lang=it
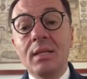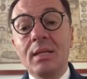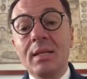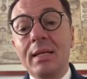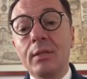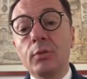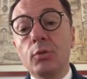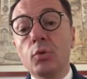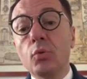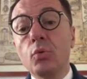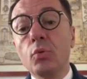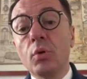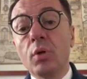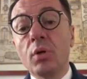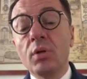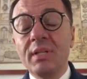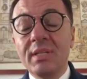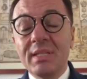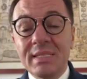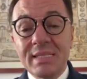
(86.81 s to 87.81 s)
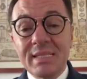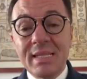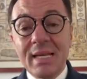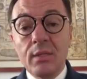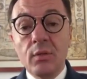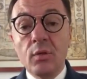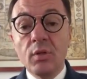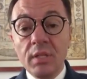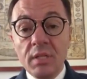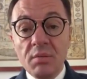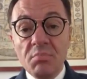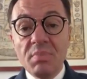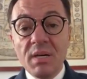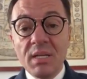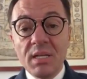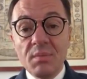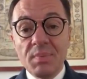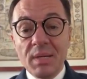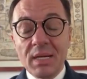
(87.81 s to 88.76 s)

ladruncoli che stanno liberi per la